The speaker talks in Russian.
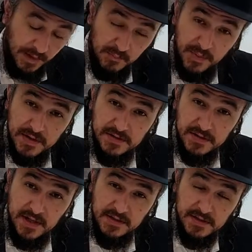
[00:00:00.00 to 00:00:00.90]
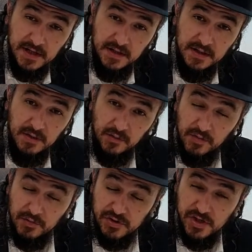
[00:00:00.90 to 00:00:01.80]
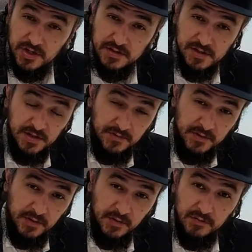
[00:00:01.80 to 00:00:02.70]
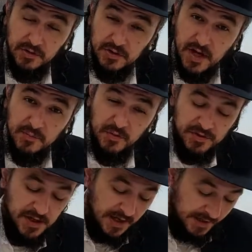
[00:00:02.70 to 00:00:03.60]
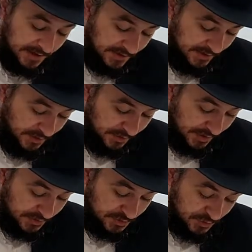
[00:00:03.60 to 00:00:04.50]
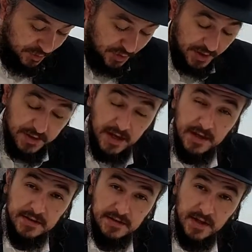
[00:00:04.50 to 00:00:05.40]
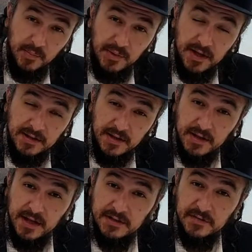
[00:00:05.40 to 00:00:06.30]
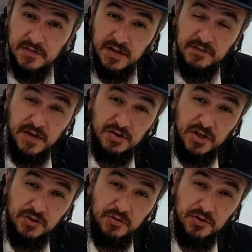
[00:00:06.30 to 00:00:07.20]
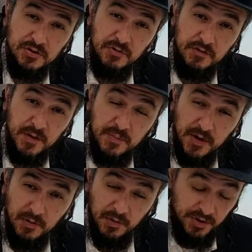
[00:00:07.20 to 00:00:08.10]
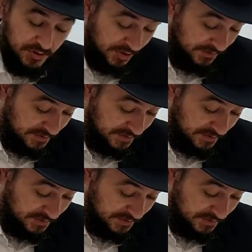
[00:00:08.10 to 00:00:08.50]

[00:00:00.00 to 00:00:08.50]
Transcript: поясница, у кого сердце, у кого, не дай бог, сахар. Говорит, сколько есть таблетки на эти все вещи, которые человек проходит через